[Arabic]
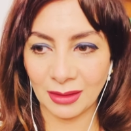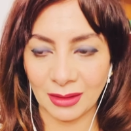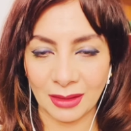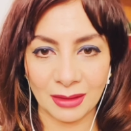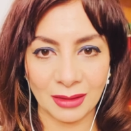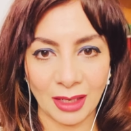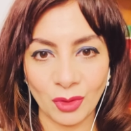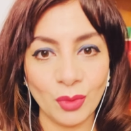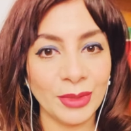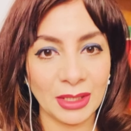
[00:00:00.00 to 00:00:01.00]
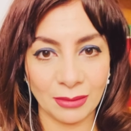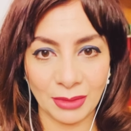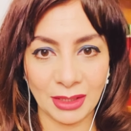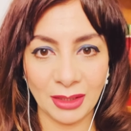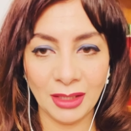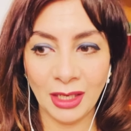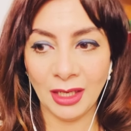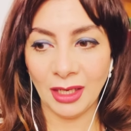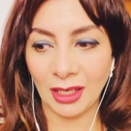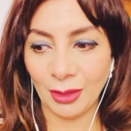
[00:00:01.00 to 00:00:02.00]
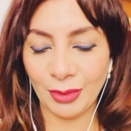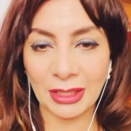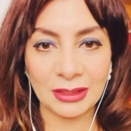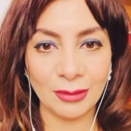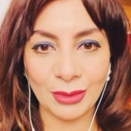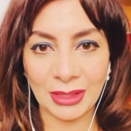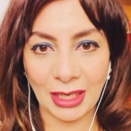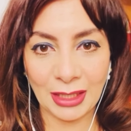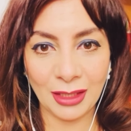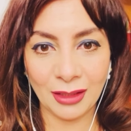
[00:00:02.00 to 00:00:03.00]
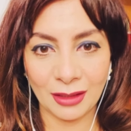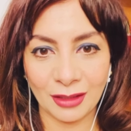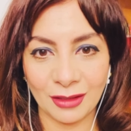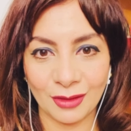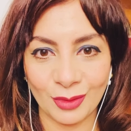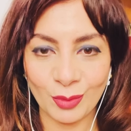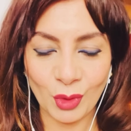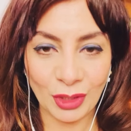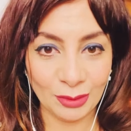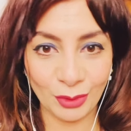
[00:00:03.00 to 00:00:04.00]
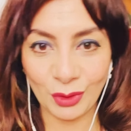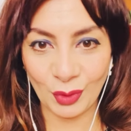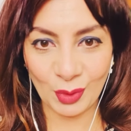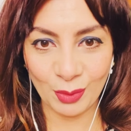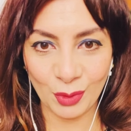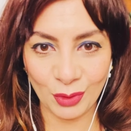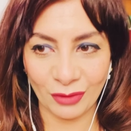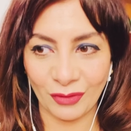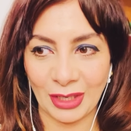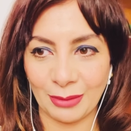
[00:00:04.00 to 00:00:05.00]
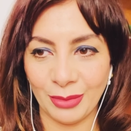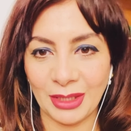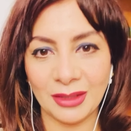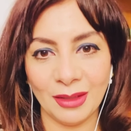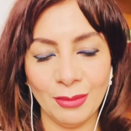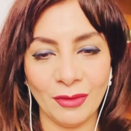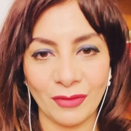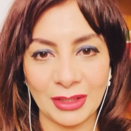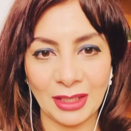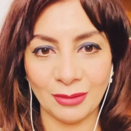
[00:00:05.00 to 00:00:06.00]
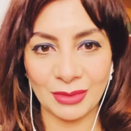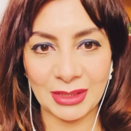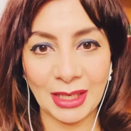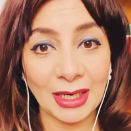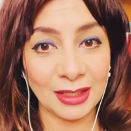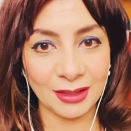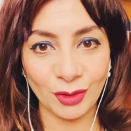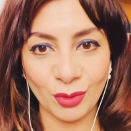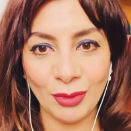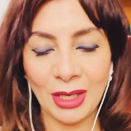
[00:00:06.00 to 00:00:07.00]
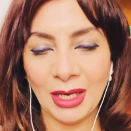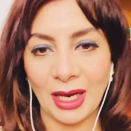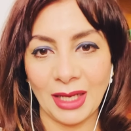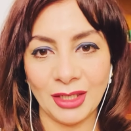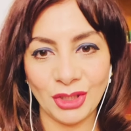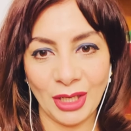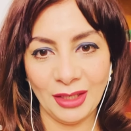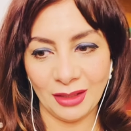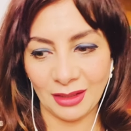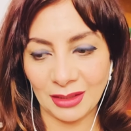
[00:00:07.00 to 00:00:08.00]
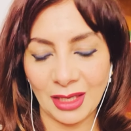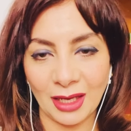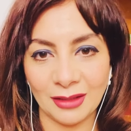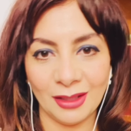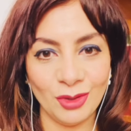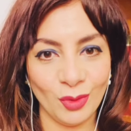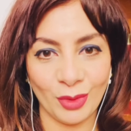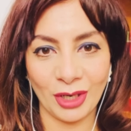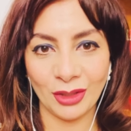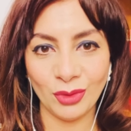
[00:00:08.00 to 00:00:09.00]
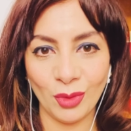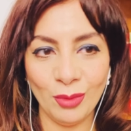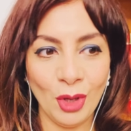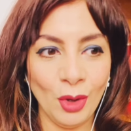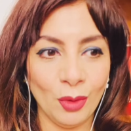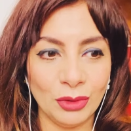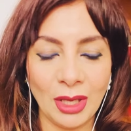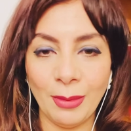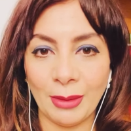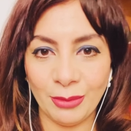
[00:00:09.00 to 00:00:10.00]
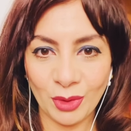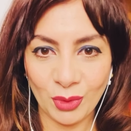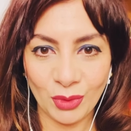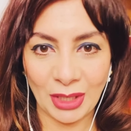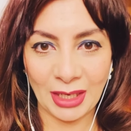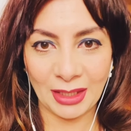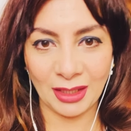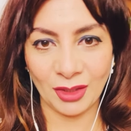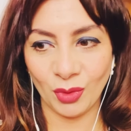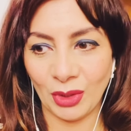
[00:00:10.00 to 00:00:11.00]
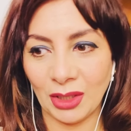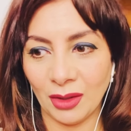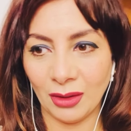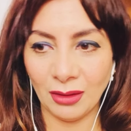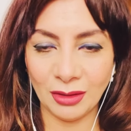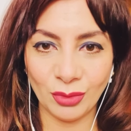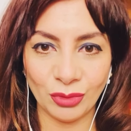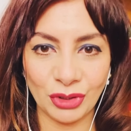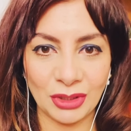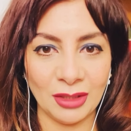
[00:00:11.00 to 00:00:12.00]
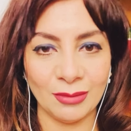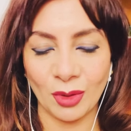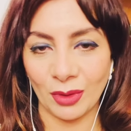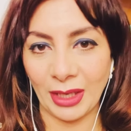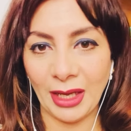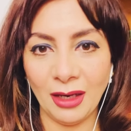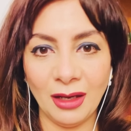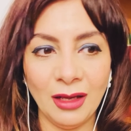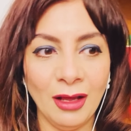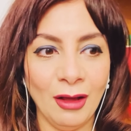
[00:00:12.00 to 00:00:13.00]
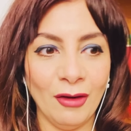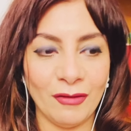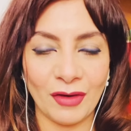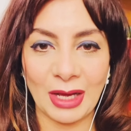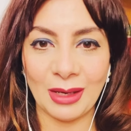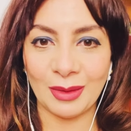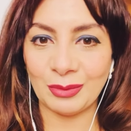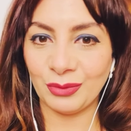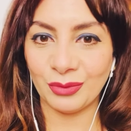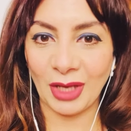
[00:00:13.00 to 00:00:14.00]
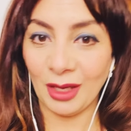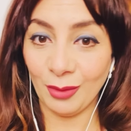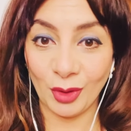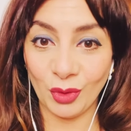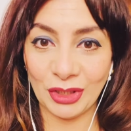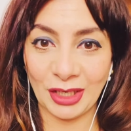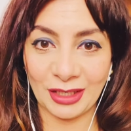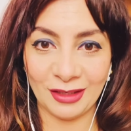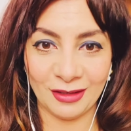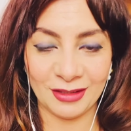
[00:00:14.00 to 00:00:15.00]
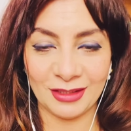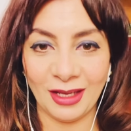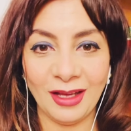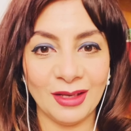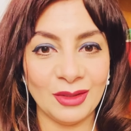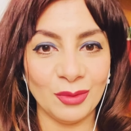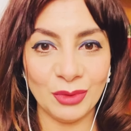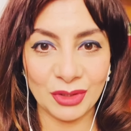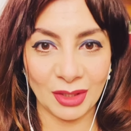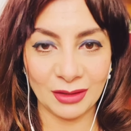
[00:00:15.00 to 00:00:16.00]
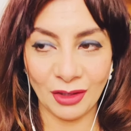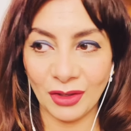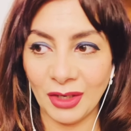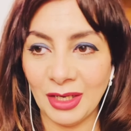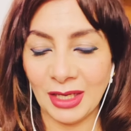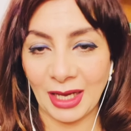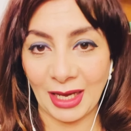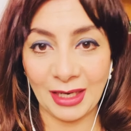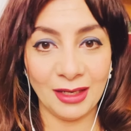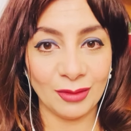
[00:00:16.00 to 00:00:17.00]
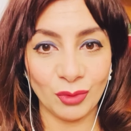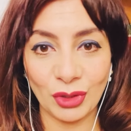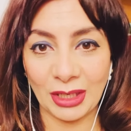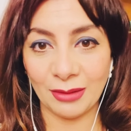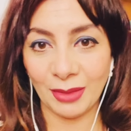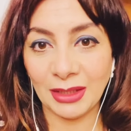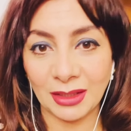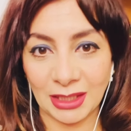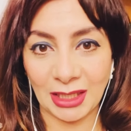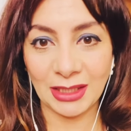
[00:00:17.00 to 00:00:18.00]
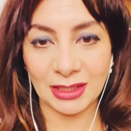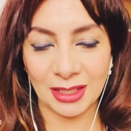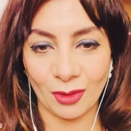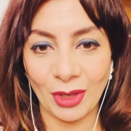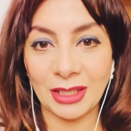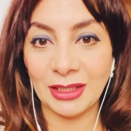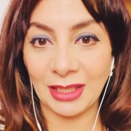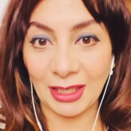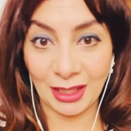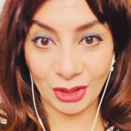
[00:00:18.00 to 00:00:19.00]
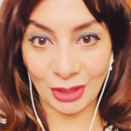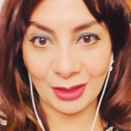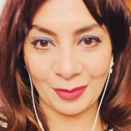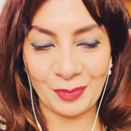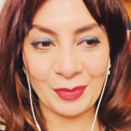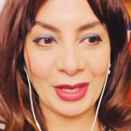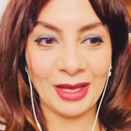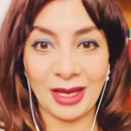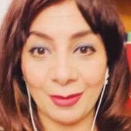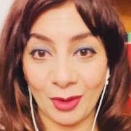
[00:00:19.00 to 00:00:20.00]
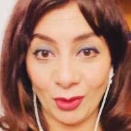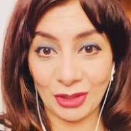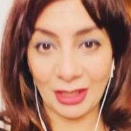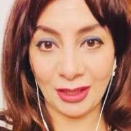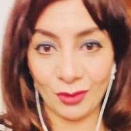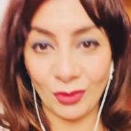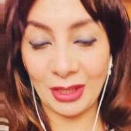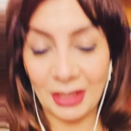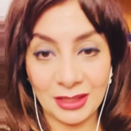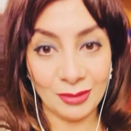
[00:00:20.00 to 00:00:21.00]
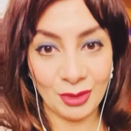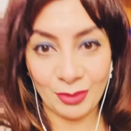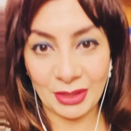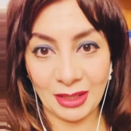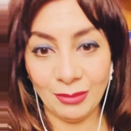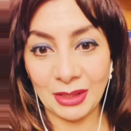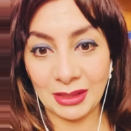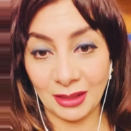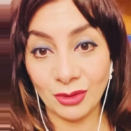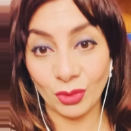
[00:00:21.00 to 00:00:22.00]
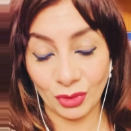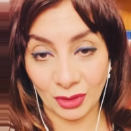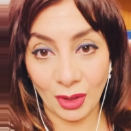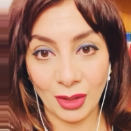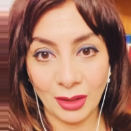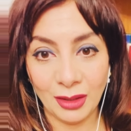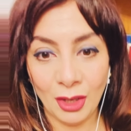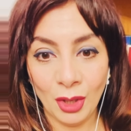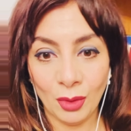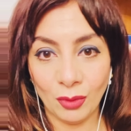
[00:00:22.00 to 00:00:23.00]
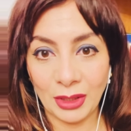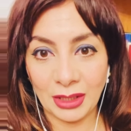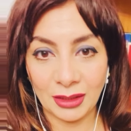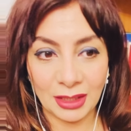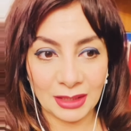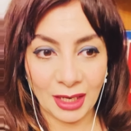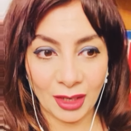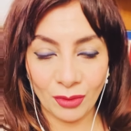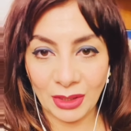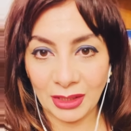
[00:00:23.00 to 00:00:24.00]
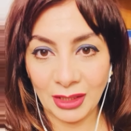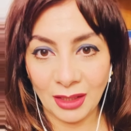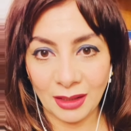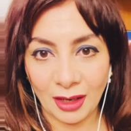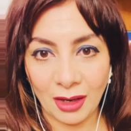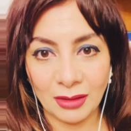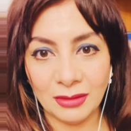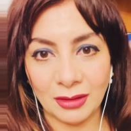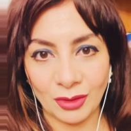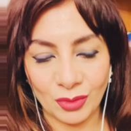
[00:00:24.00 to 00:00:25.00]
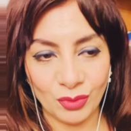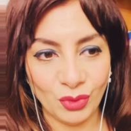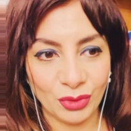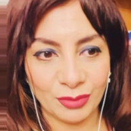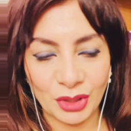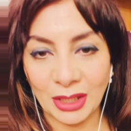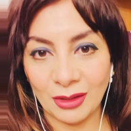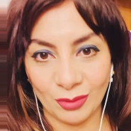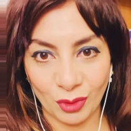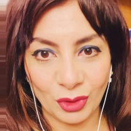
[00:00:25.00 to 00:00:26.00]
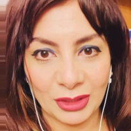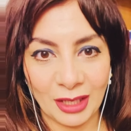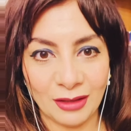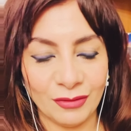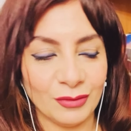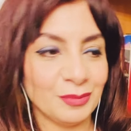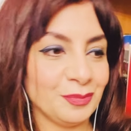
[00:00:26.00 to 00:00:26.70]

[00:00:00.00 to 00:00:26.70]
آه، ألوم مكملين اللي بيعتمد على آه، مخاطبة الجمهور فبيتم فتح مساحة ليهم علشان يتحدثوا براحتهم وطبعا بيكون أحيانا هناك غلط وشتيمة وإهانة فهيبقى الوضع ايه ازاي هيتم السيطرة على مكالمات الناس لو حد دخل شتم هيبقى الوضع ايه ولا لازم البرنامج سياسته تتغير ويتحول الى عرض الامور بشكل مختلف